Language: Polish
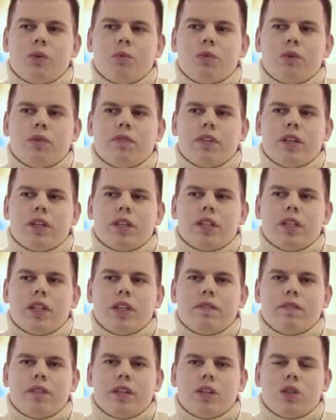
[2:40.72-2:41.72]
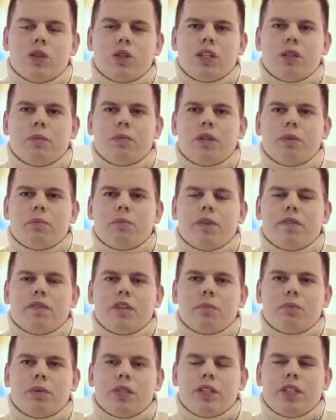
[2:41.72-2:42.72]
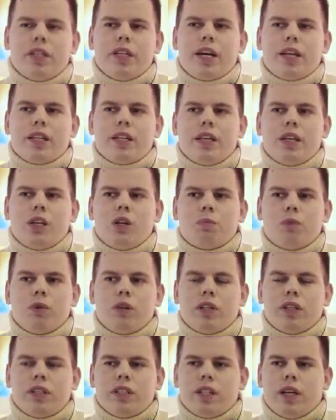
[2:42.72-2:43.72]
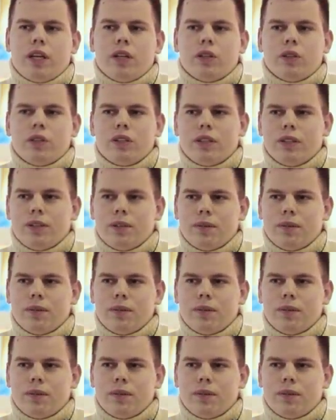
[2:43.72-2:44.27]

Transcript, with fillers: robiły wrażenie, wiesz, od Ibry pewnie przez Icardiego po Cristiano.